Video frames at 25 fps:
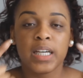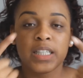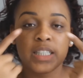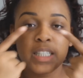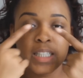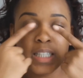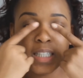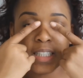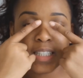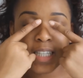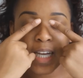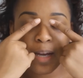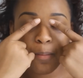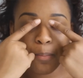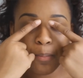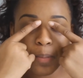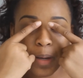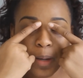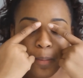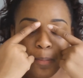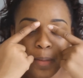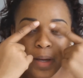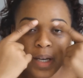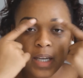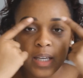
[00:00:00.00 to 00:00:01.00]
J'ai déjà
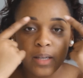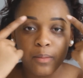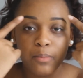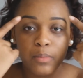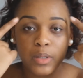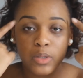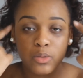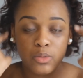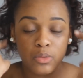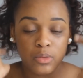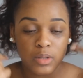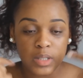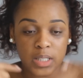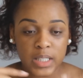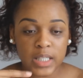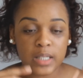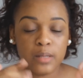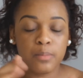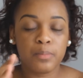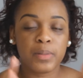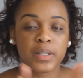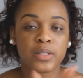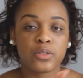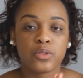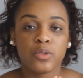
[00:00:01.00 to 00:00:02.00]
préparé mes
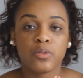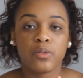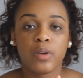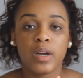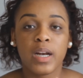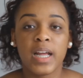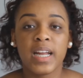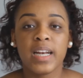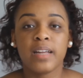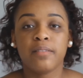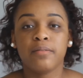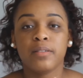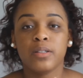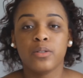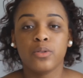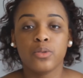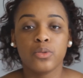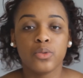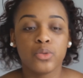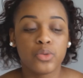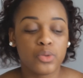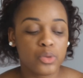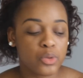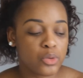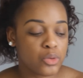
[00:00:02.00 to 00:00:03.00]
sourcils parce que voilà, la vidéo
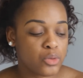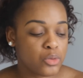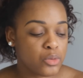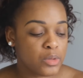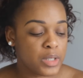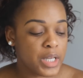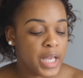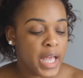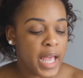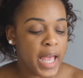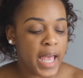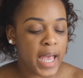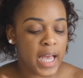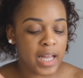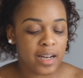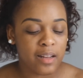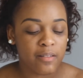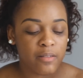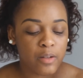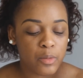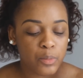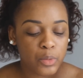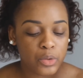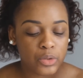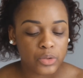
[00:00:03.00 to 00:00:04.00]
d'aujourd'hui, elle est
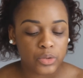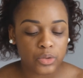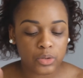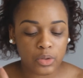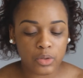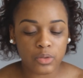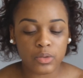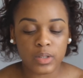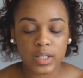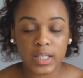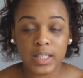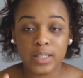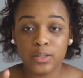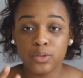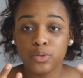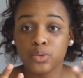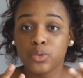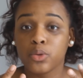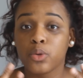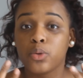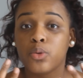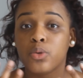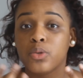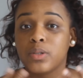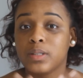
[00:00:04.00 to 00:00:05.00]
vraiment centrée
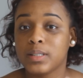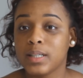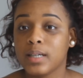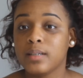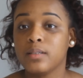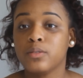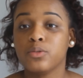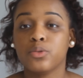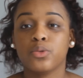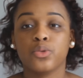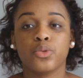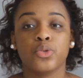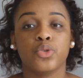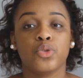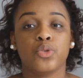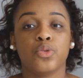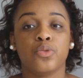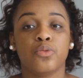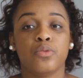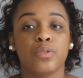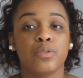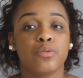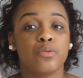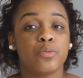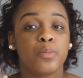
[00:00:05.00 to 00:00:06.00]
sur le teint. Donc je
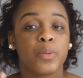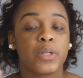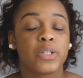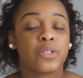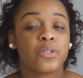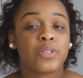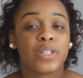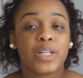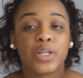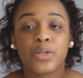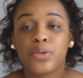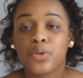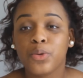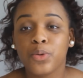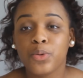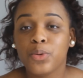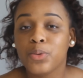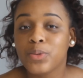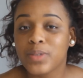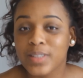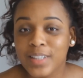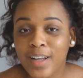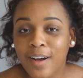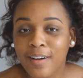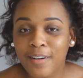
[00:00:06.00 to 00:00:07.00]
ne vais vous présenter que
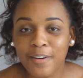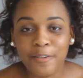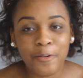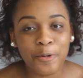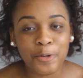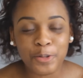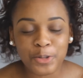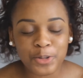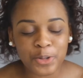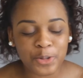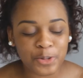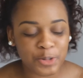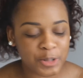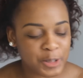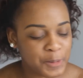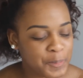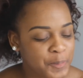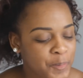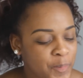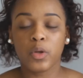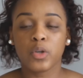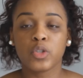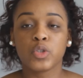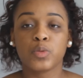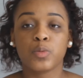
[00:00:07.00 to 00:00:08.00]
le teint aujourd'hui.
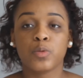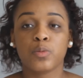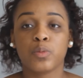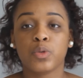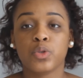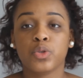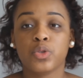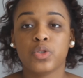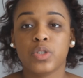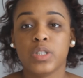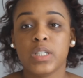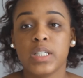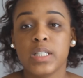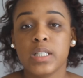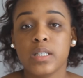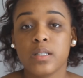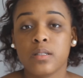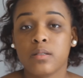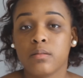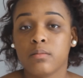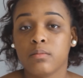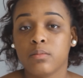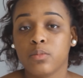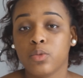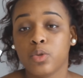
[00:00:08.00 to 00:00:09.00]
En ce moment,
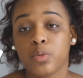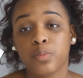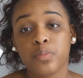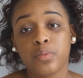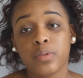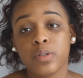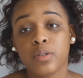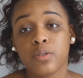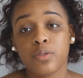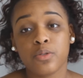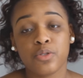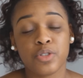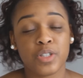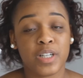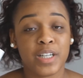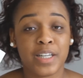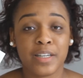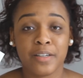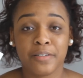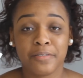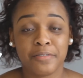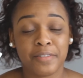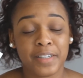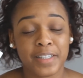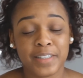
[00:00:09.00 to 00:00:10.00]
j'utilise depuis que je
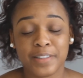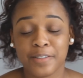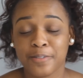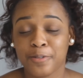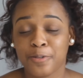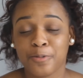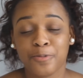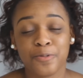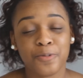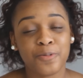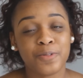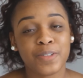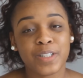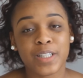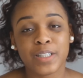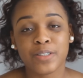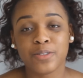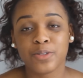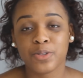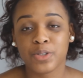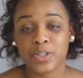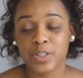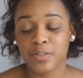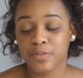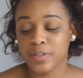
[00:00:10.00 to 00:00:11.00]
l'ai en fait le fond de teint
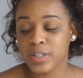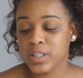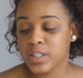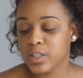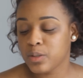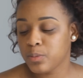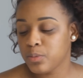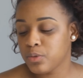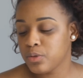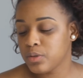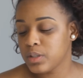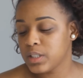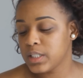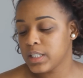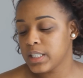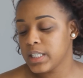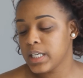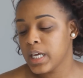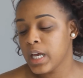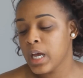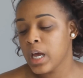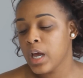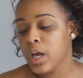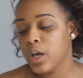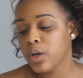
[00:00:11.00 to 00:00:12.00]
de chez Fenty
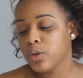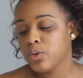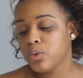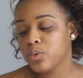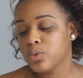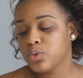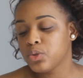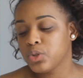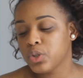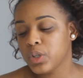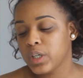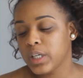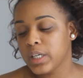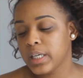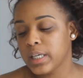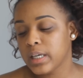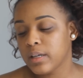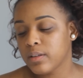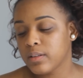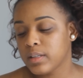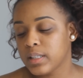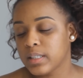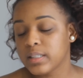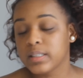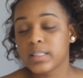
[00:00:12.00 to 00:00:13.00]
Beauty. Donc je l'ai
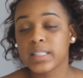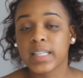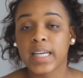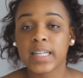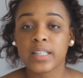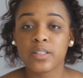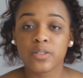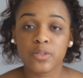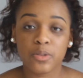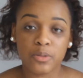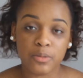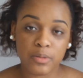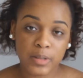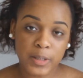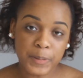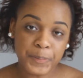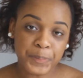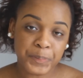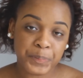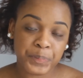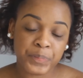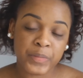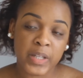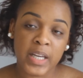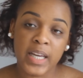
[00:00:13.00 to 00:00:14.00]
en teinte 420.
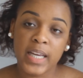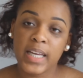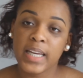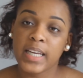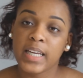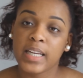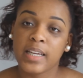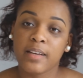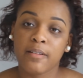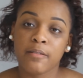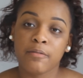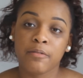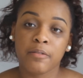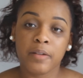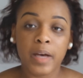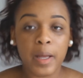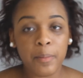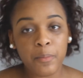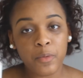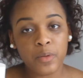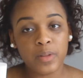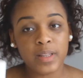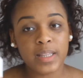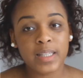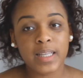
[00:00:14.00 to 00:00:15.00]
Il est
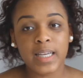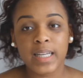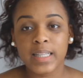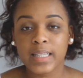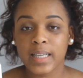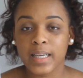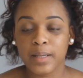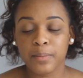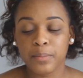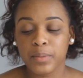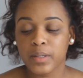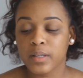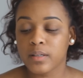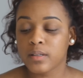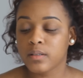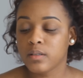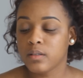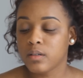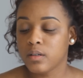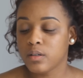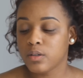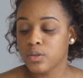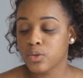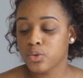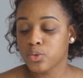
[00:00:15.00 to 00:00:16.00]
vraiment très très bien,
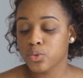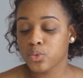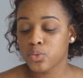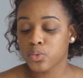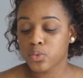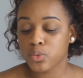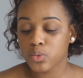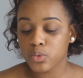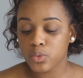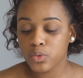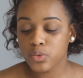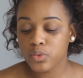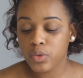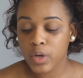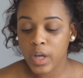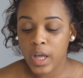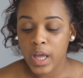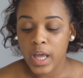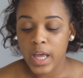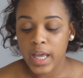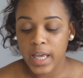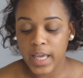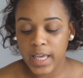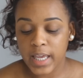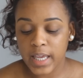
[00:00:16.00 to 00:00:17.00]
euh, je trouve.
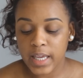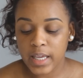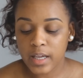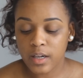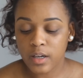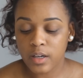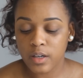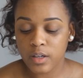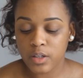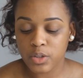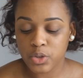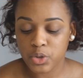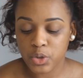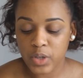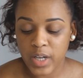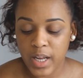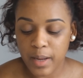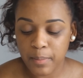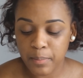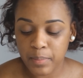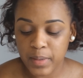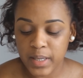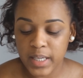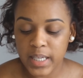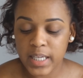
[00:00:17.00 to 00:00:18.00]
Et euh, je
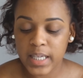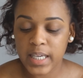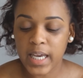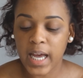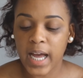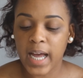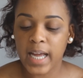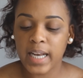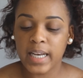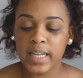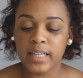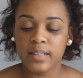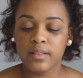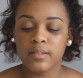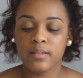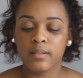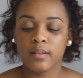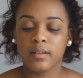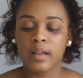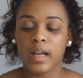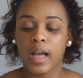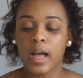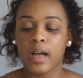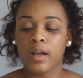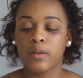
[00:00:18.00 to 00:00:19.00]
l'applique à l'aide
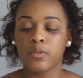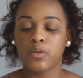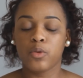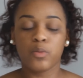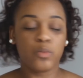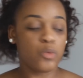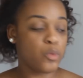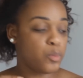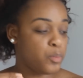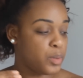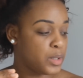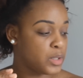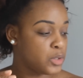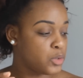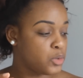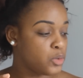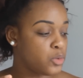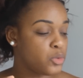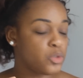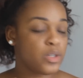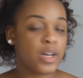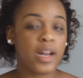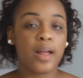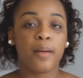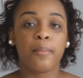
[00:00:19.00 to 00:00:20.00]
de mon
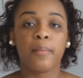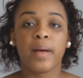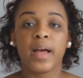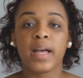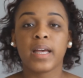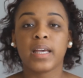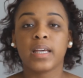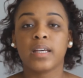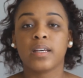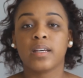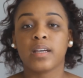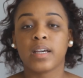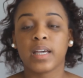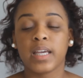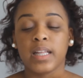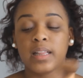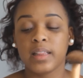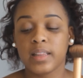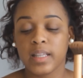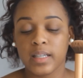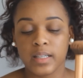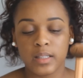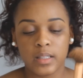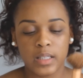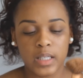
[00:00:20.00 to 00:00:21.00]
pinceau de la marque
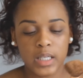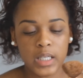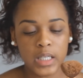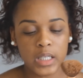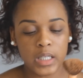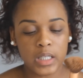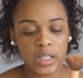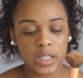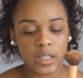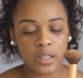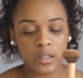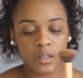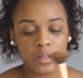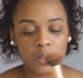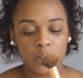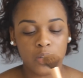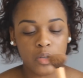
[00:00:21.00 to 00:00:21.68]
Real Technique.